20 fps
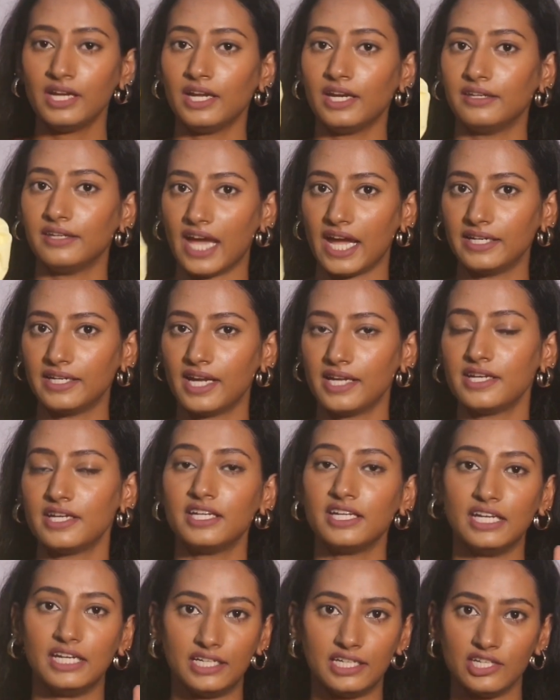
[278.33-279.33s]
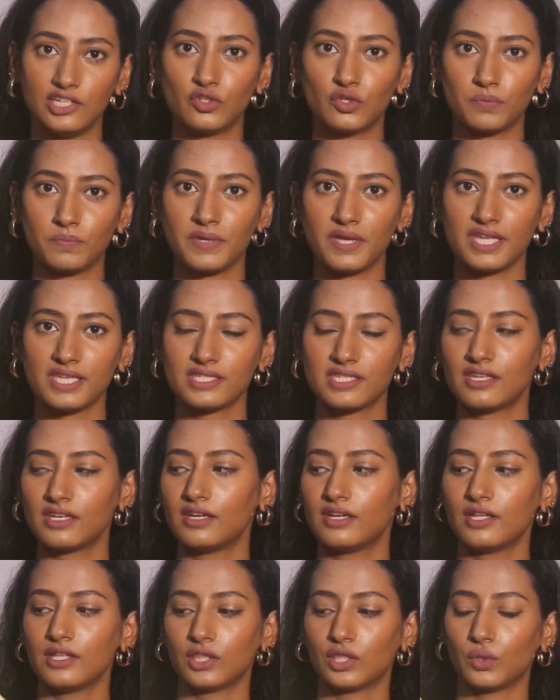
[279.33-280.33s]
नाइन हंड्रेड एटीन रुपीज़
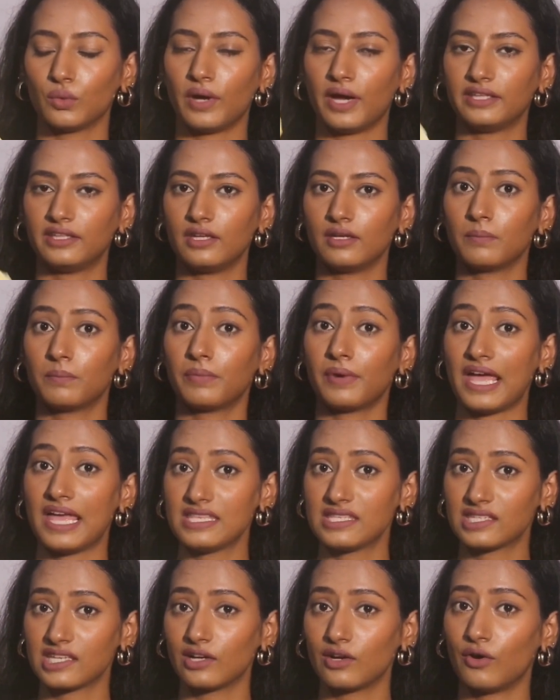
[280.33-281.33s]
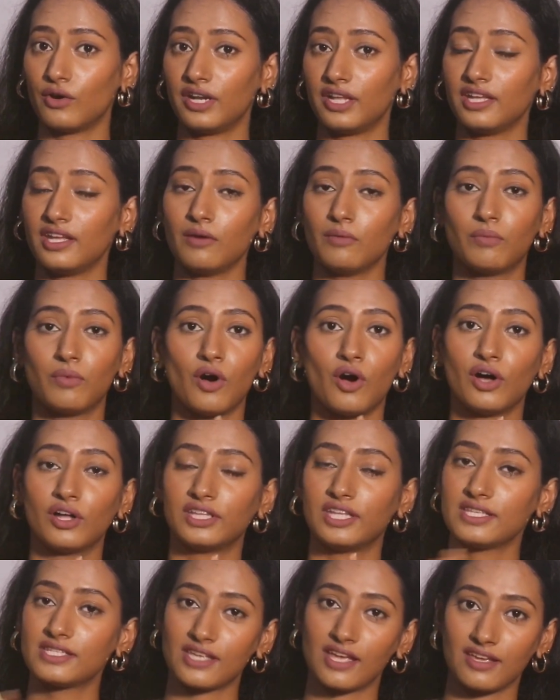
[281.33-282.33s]
तो आई थिंक प्राइस के अकॉर्डिंग ये बहुत
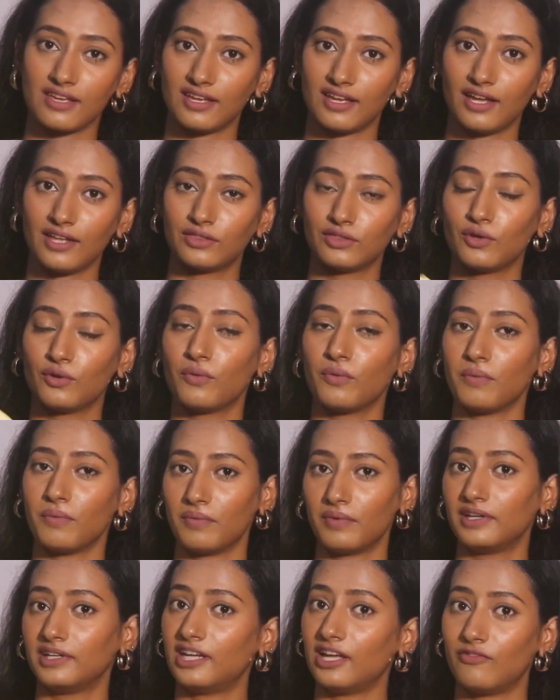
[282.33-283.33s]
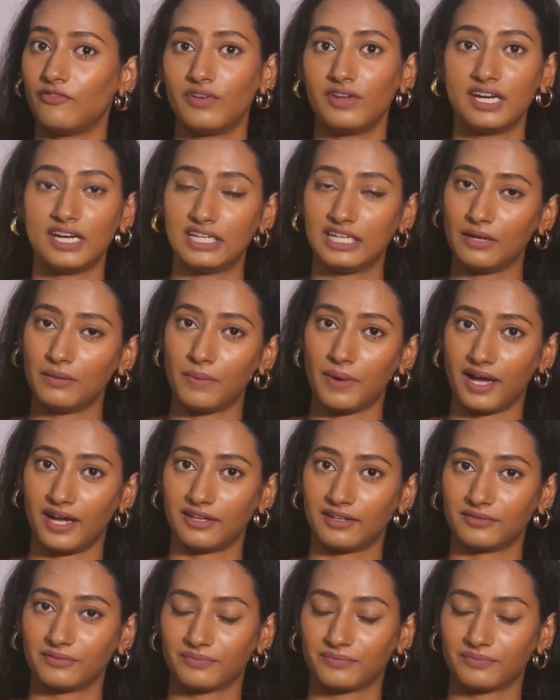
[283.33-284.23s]
ही सही है तो डेफिनेटली बाय